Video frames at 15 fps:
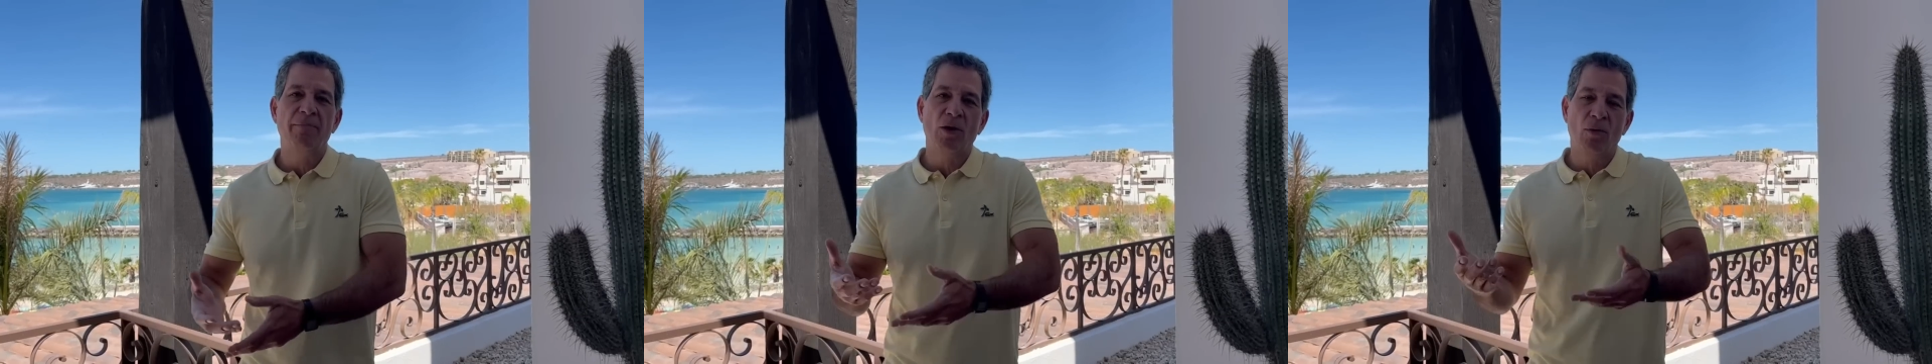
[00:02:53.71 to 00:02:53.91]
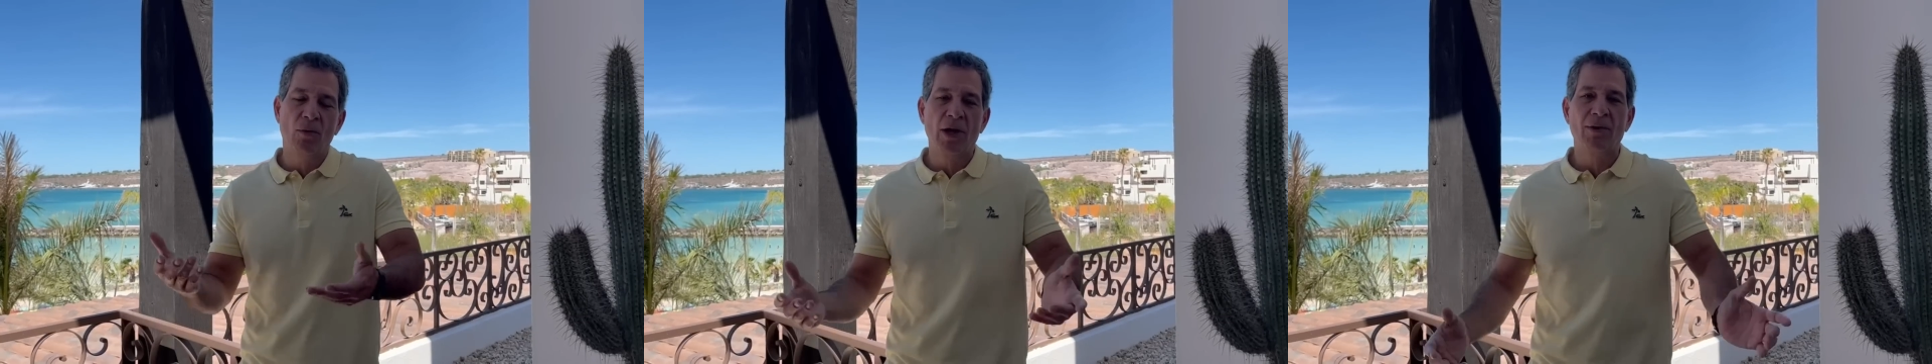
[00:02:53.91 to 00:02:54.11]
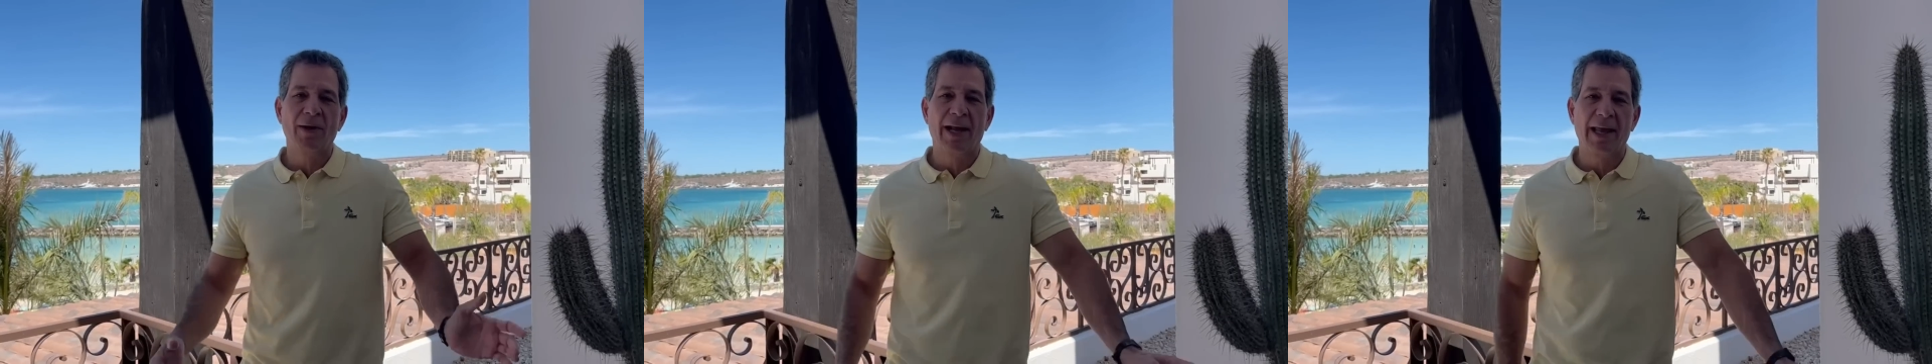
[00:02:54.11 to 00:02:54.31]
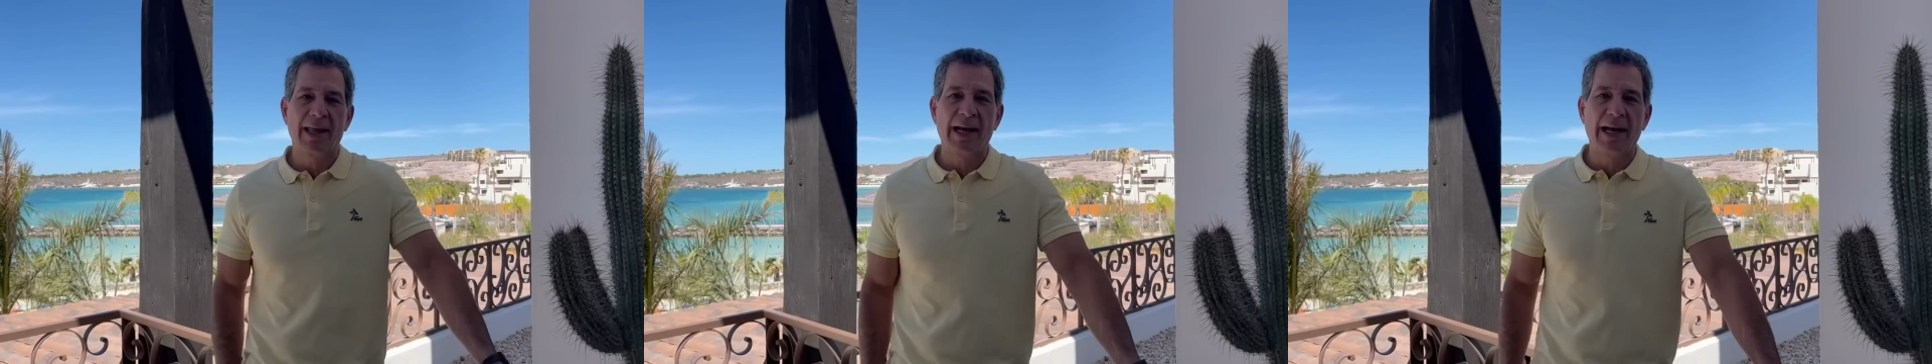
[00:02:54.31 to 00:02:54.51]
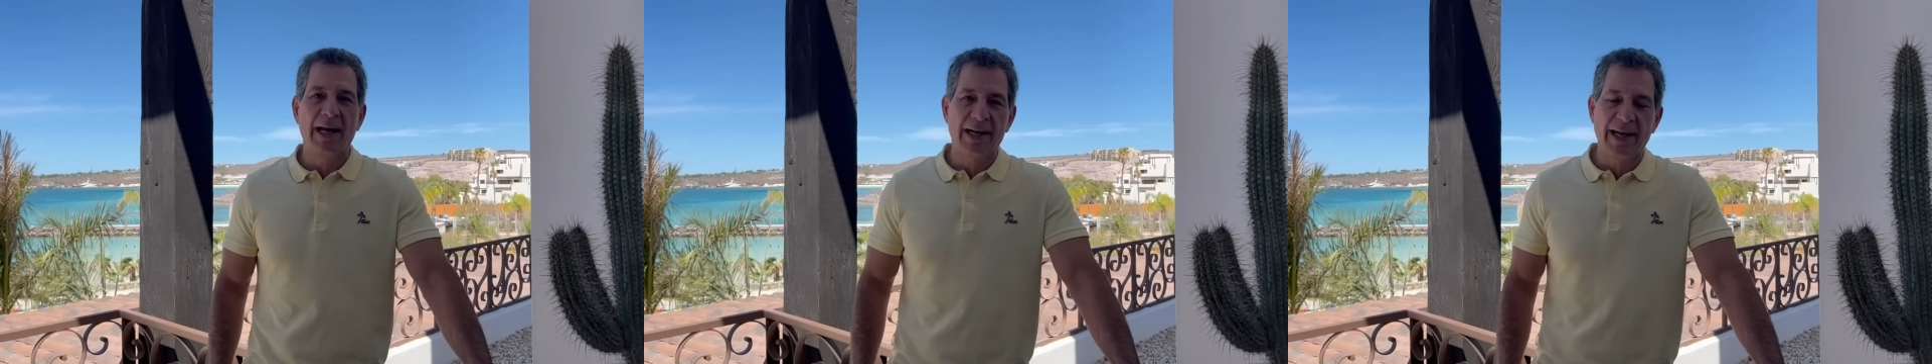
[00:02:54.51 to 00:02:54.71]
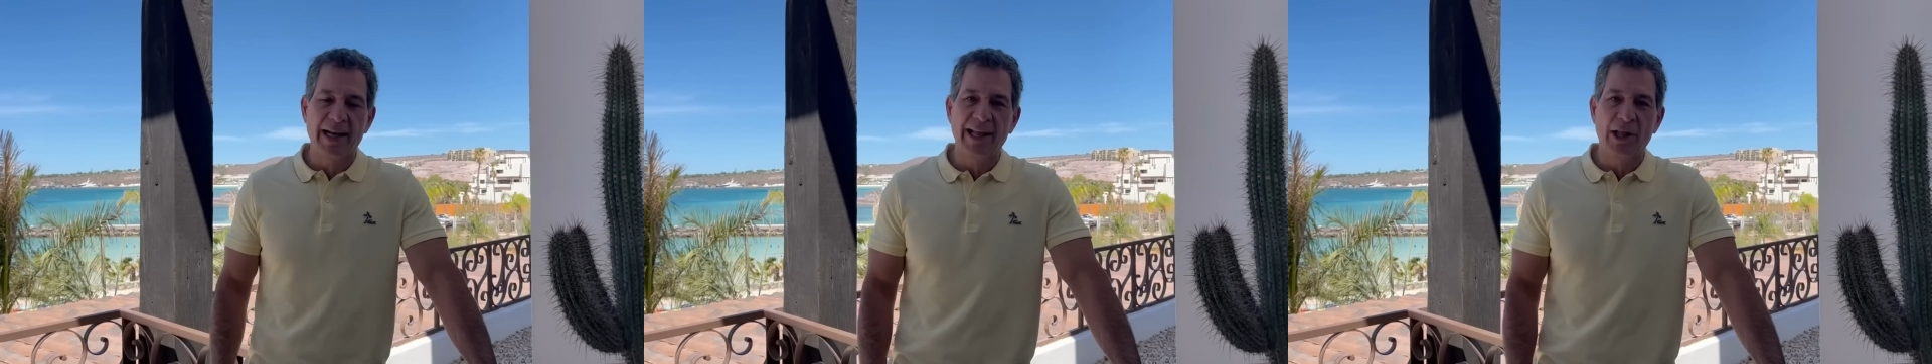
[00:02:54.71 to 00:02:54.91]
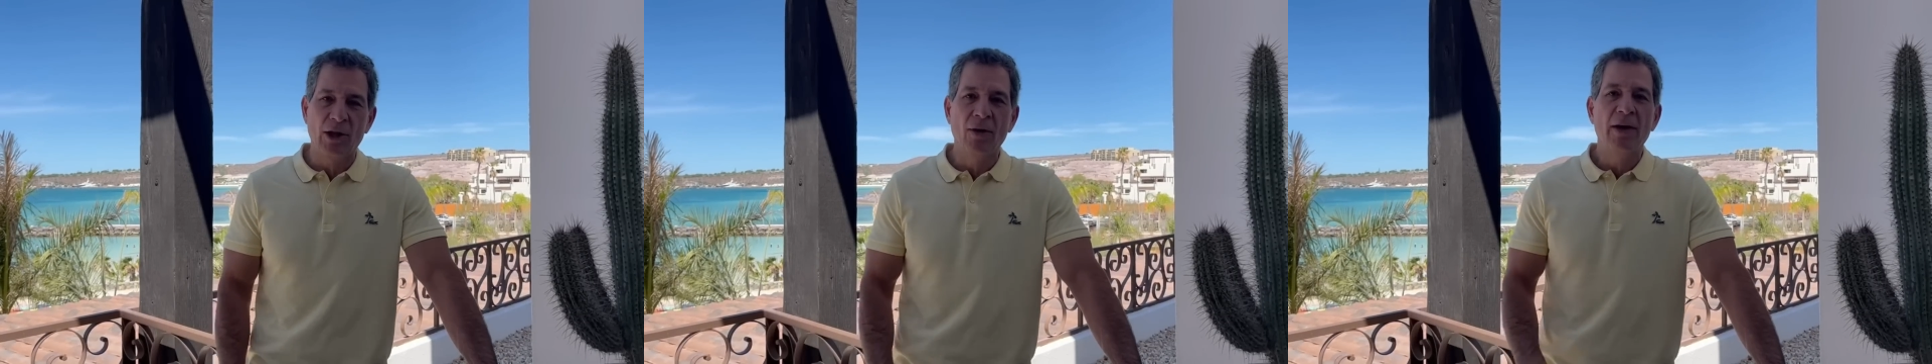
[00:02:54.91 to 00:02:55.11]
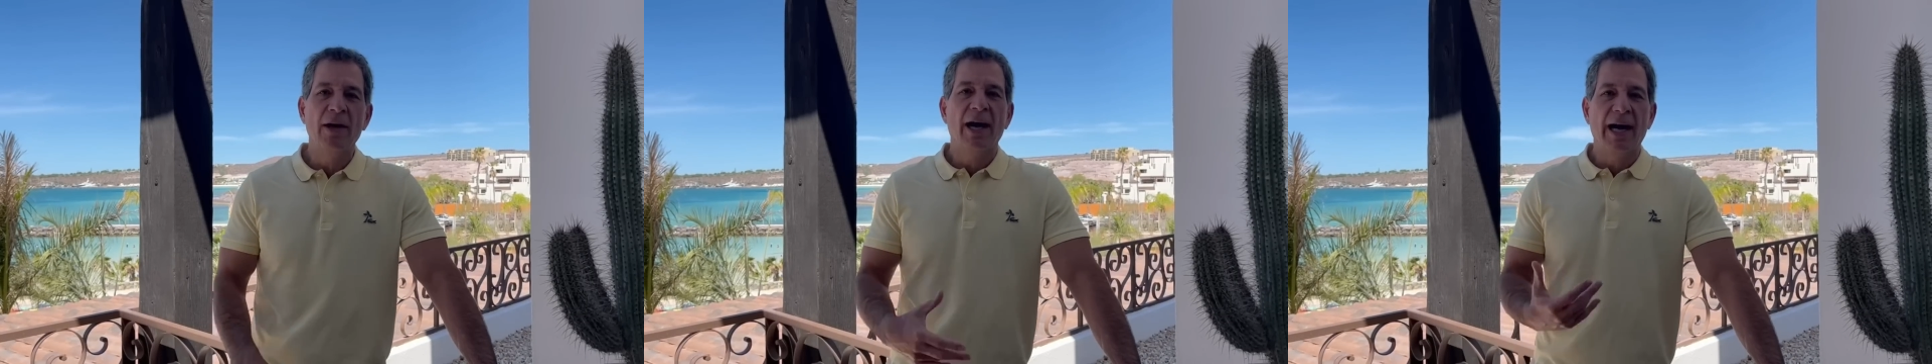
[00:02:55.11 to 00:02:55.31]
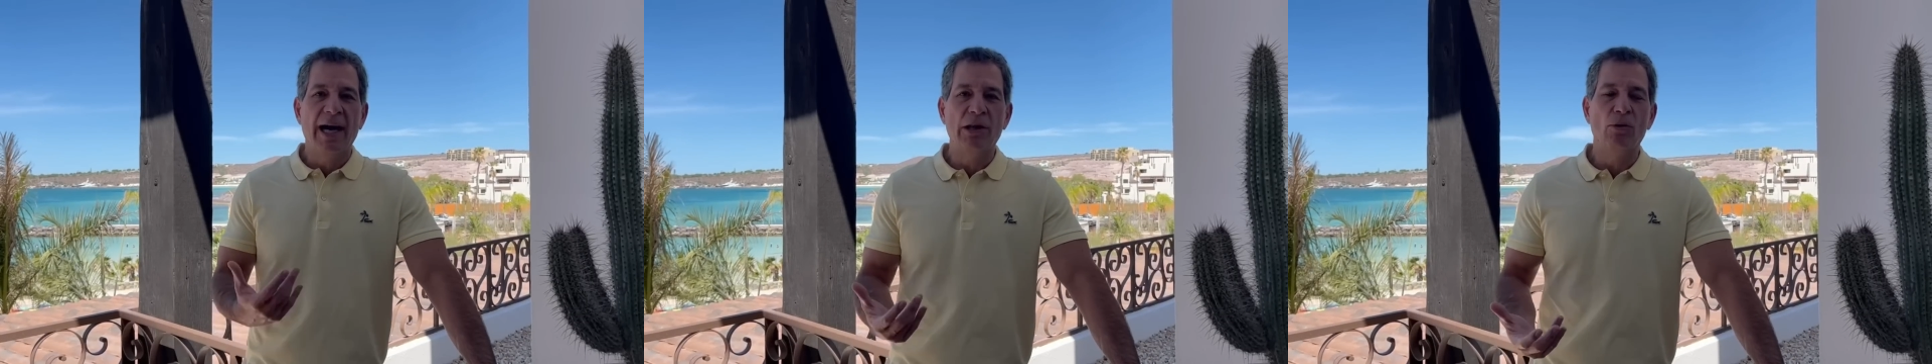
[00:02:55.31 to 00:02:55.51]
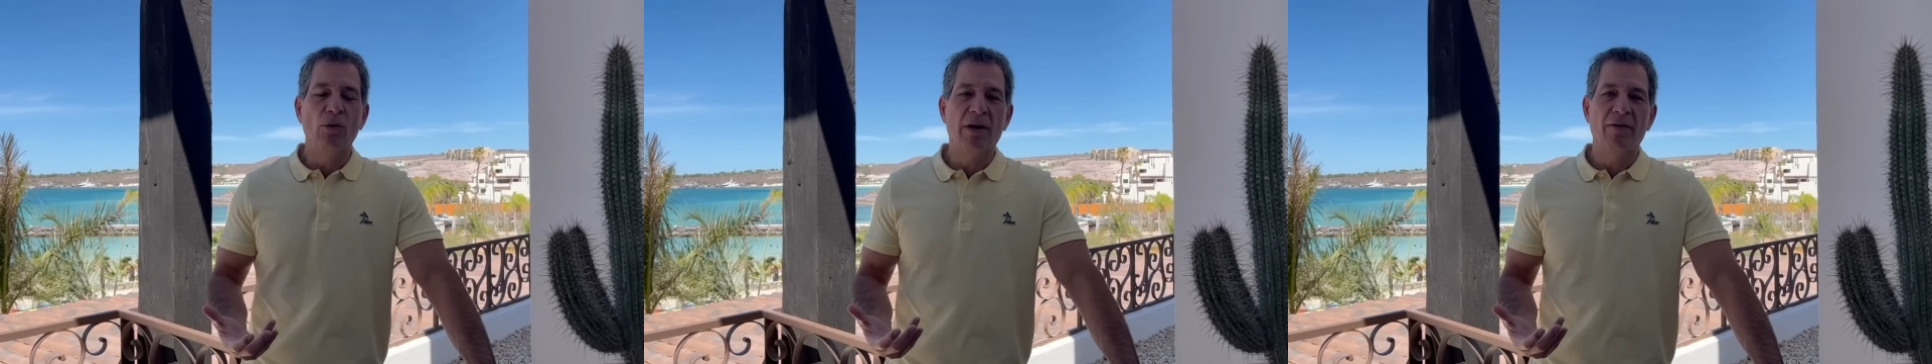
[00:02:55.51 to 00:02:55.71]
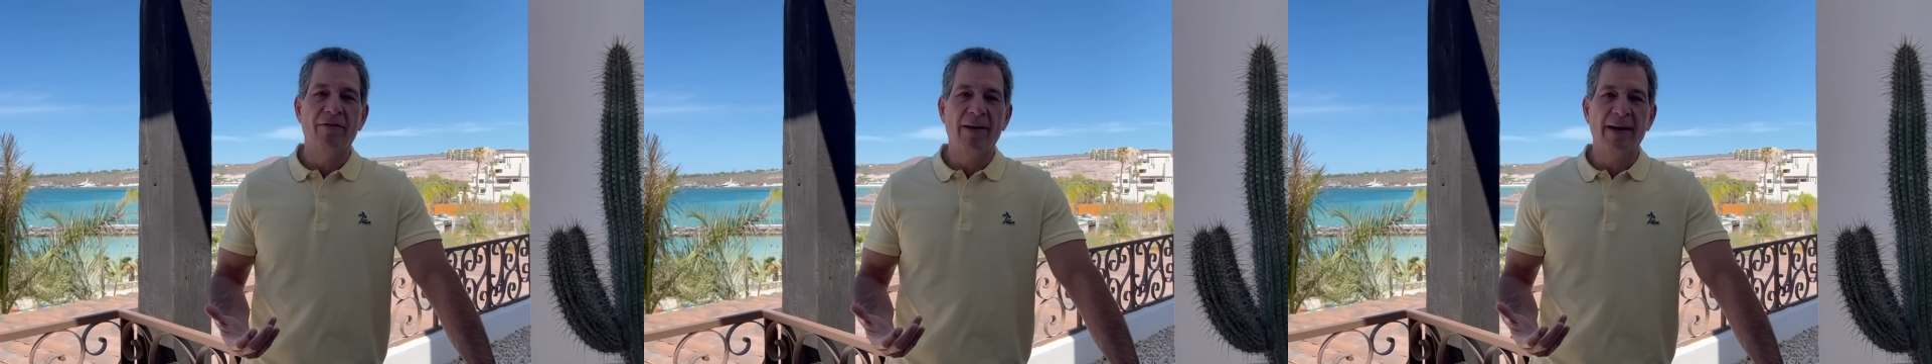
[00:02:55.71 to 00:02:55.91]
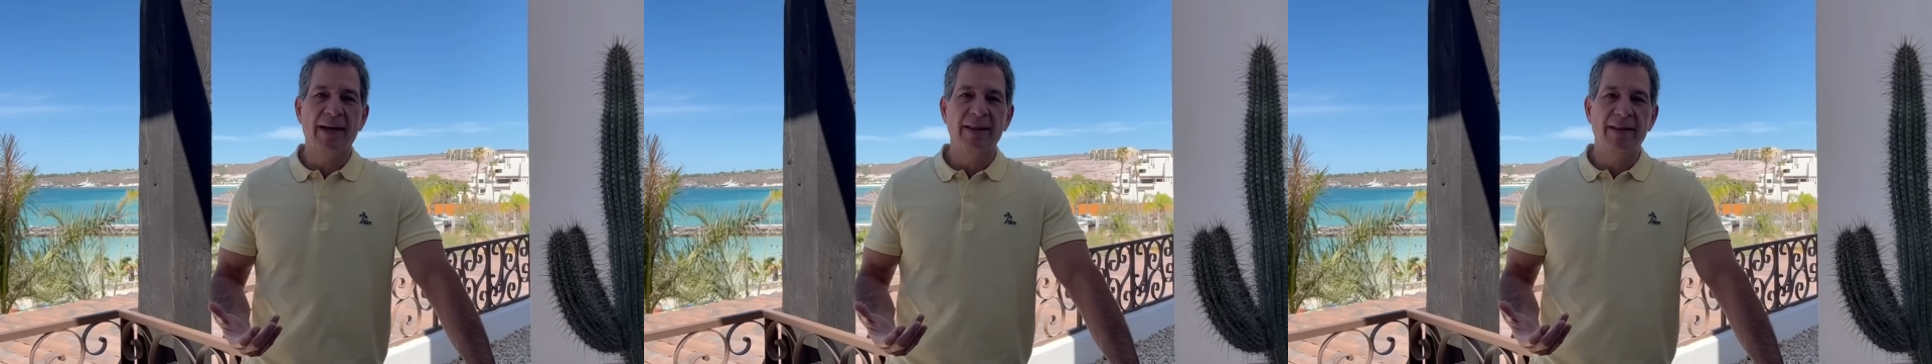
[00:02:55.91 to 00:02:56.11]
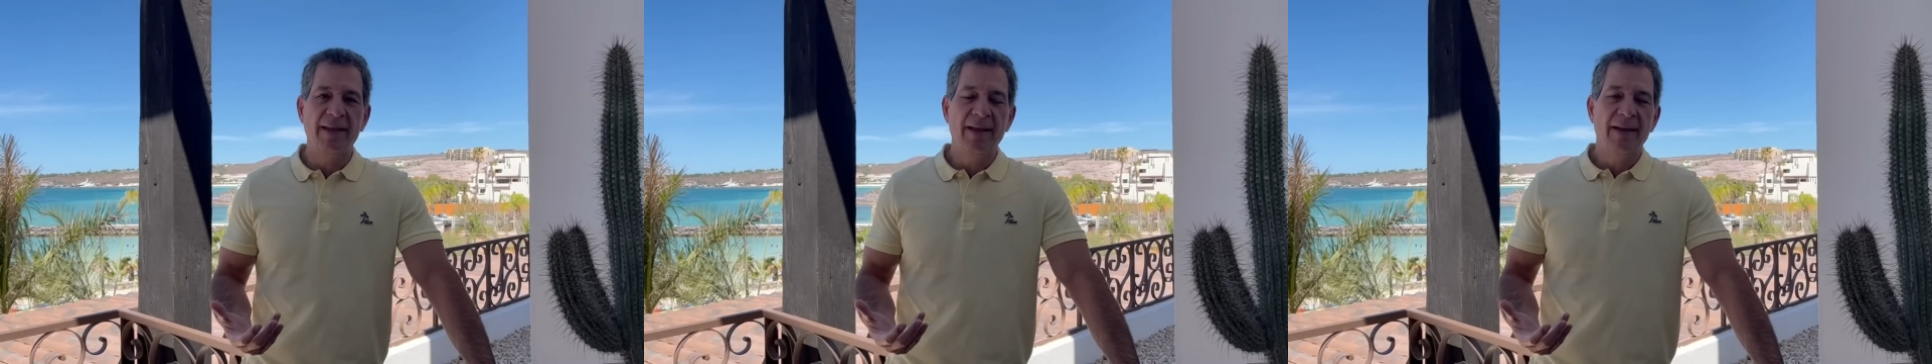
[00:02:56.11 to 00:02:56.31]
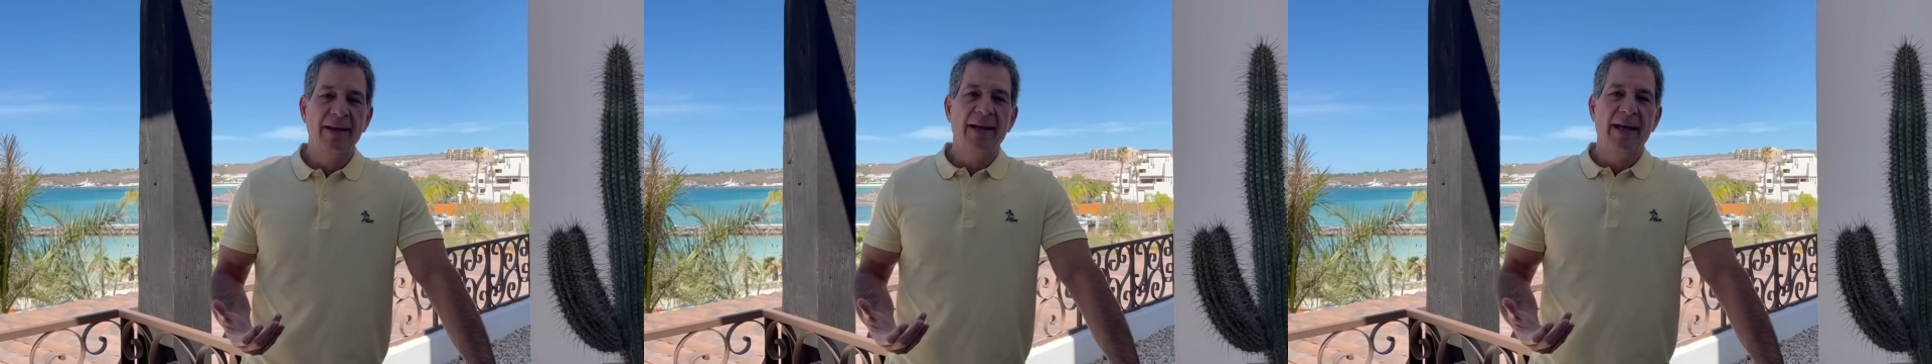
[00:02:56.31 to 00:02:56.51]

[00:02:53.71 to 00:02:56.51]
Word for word: pero bueno, hay que darle el crédito al Tuca Ferretti,